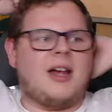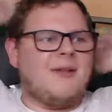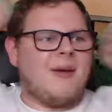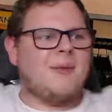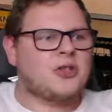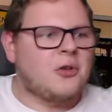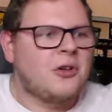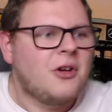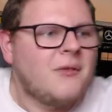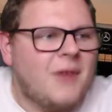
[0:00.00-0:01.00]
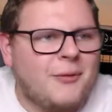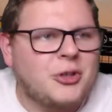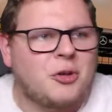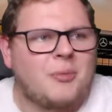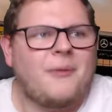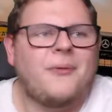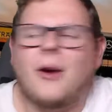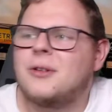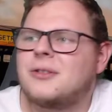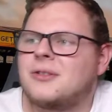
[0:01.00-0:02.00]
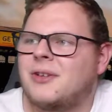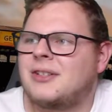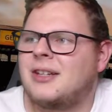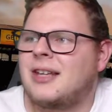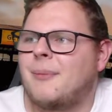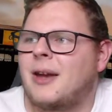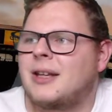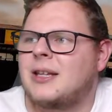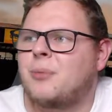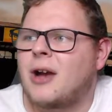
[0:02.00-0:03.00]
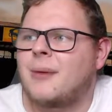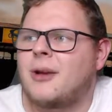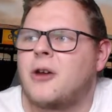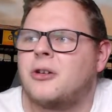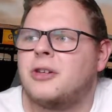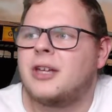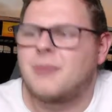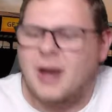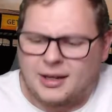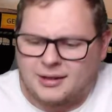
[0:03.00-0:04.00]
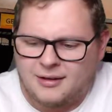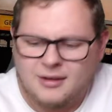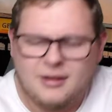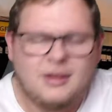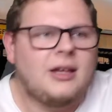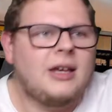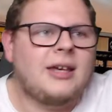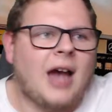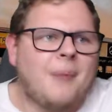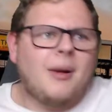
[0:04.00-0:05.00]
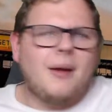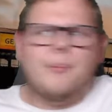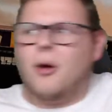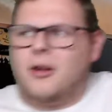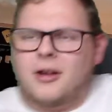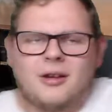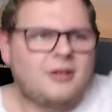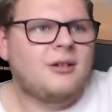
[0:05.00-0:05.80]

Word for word: Olli, wenn wir schon, wenn wir schon bei Fouls und so weiter sind, ich habe noch richtig Bock, habe ich auch noch nie gemacht. Ich habe mal Bock